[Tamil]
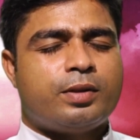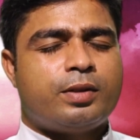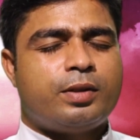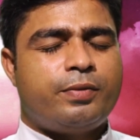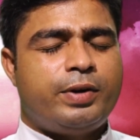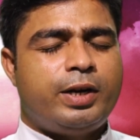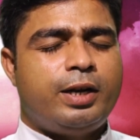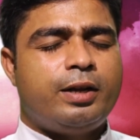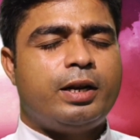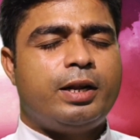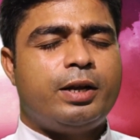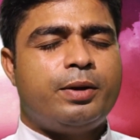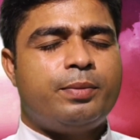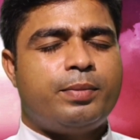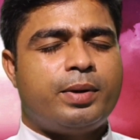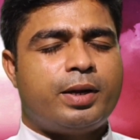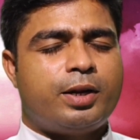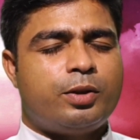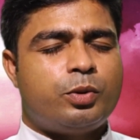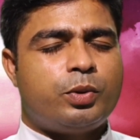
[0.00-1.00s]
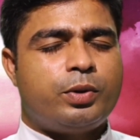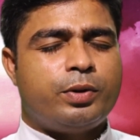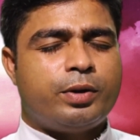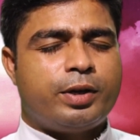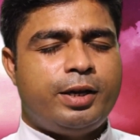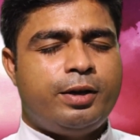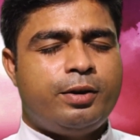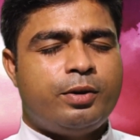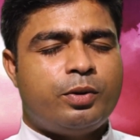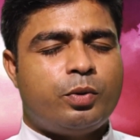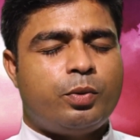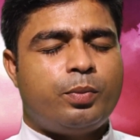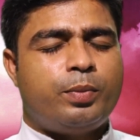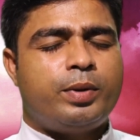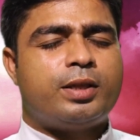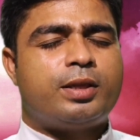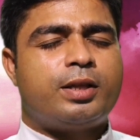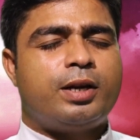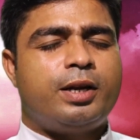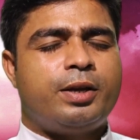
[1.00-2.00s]
இந்த வேளையிலே மனதுருகி
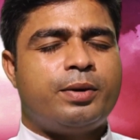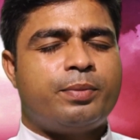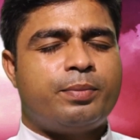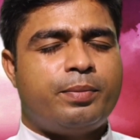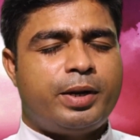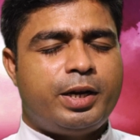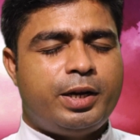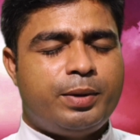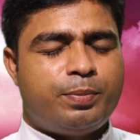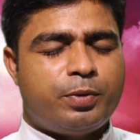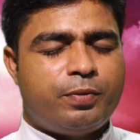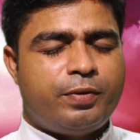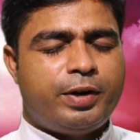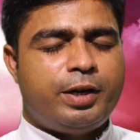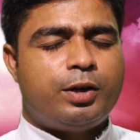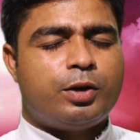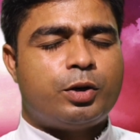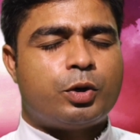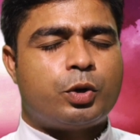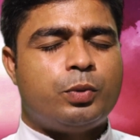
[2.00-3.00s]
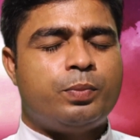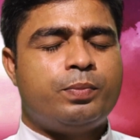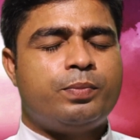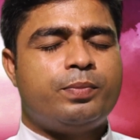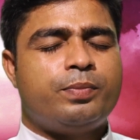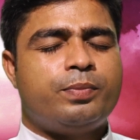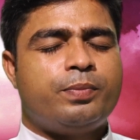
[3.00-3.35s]
உம்மிடத்திலே மன்னிப்பு வேண்டுகிறோம்